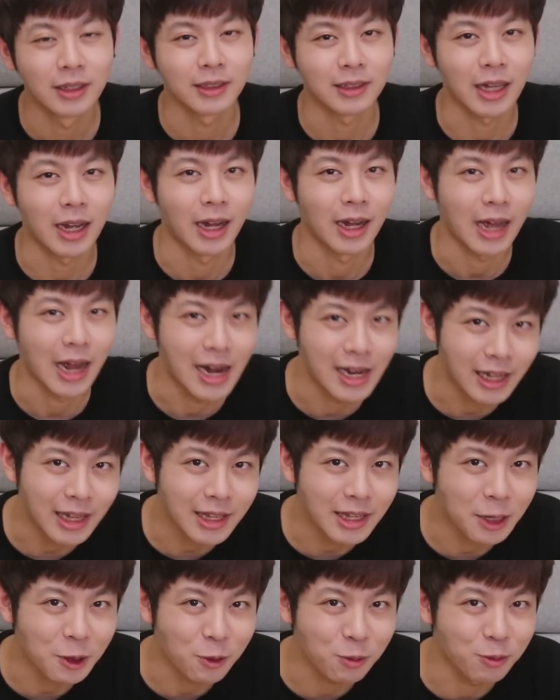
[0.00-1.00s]
자,
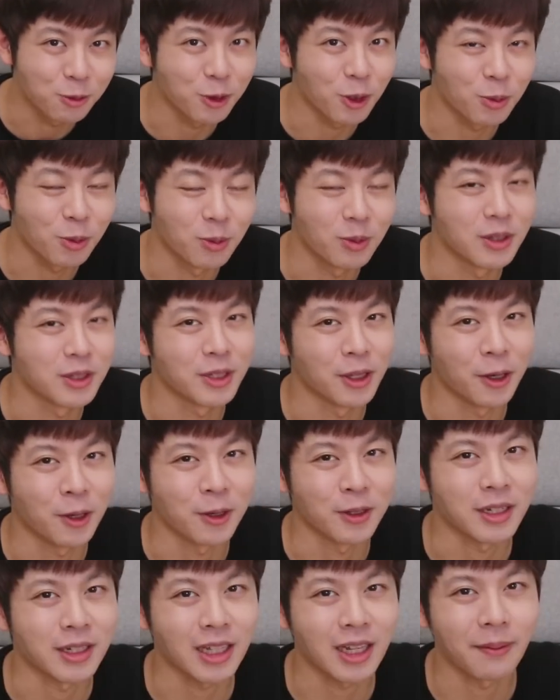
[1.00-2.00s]
알겠냐고
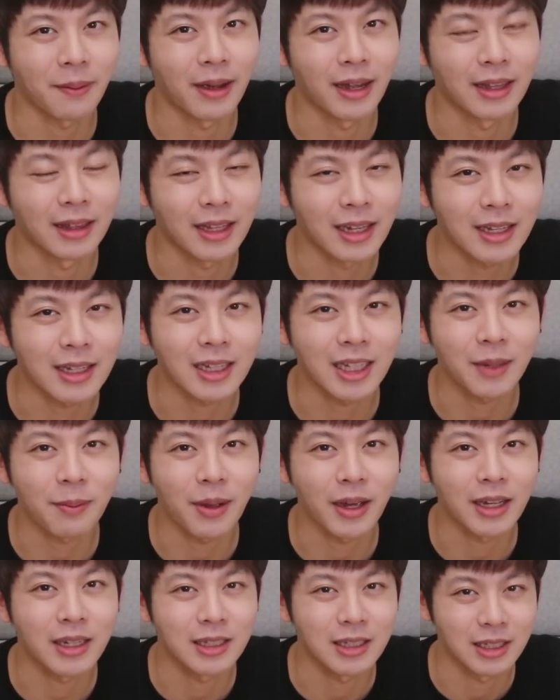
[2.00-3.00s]
물어보면서
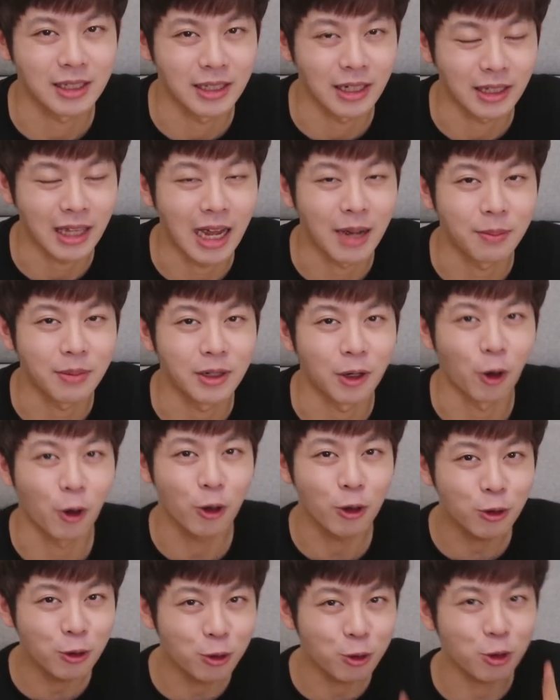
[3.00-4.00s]
상대방이 이제 답을
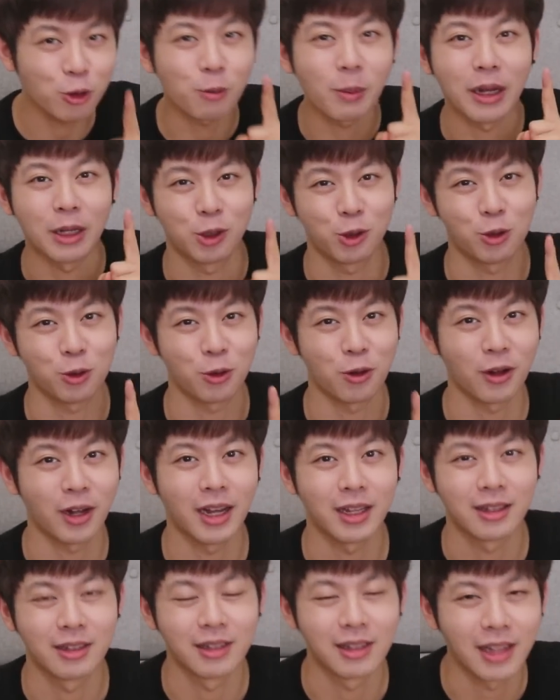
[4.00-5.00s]
얼추 맞출 것
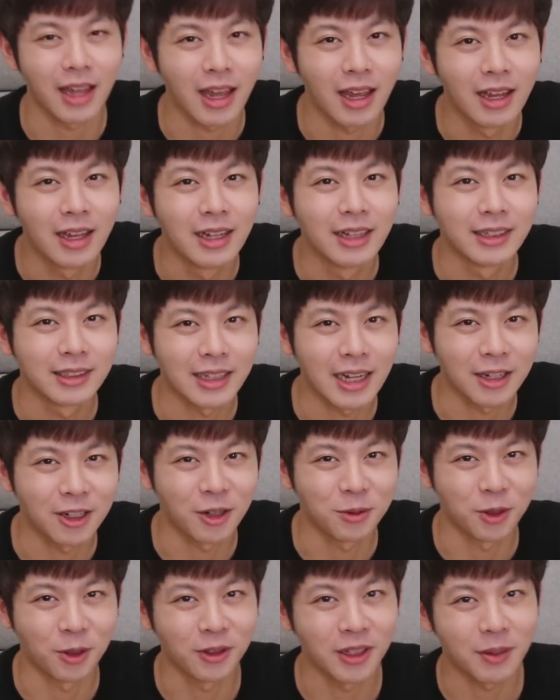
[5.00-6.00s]
같을 때, 자,
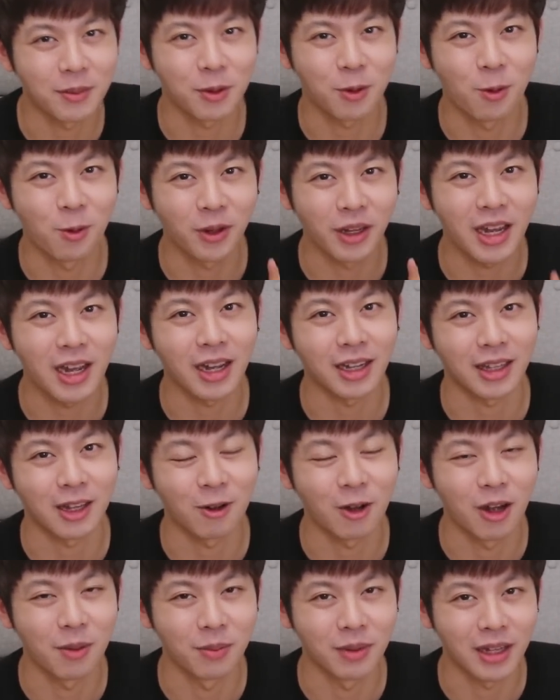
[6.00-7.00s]
그럼 정답을
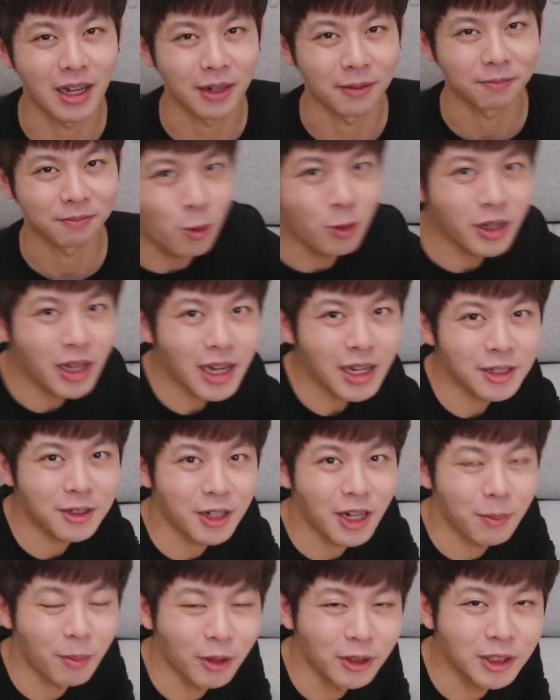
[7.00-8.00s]
공개하겠다고 합니다. 공개하기
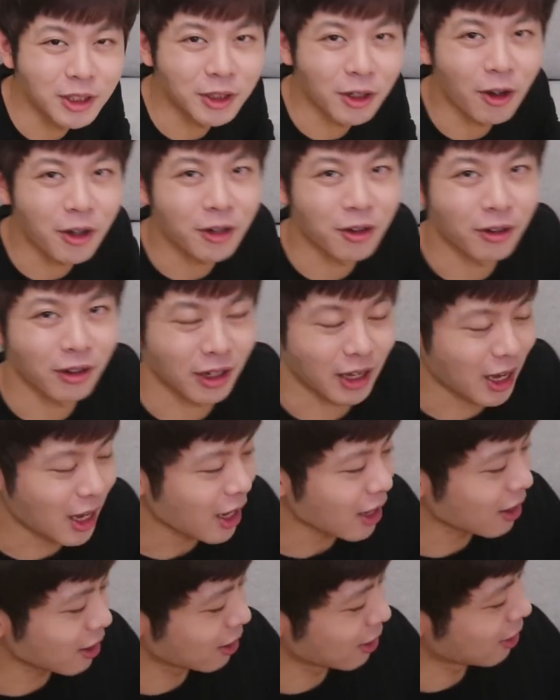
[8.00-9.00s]
전에 먼저
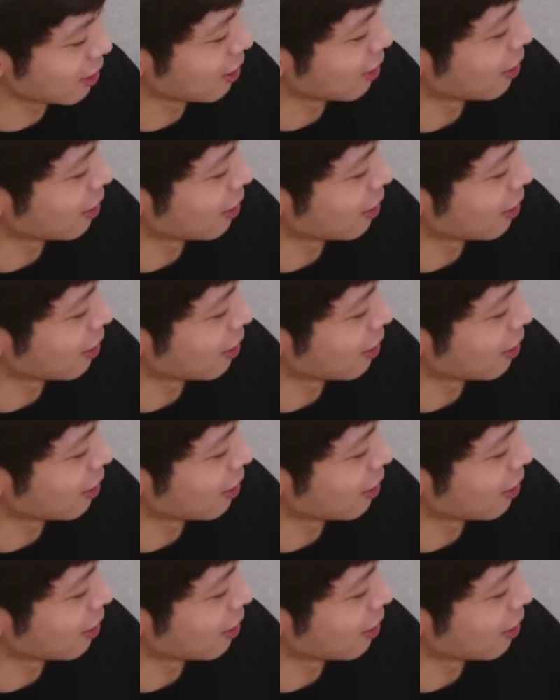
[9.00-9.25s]
이렇게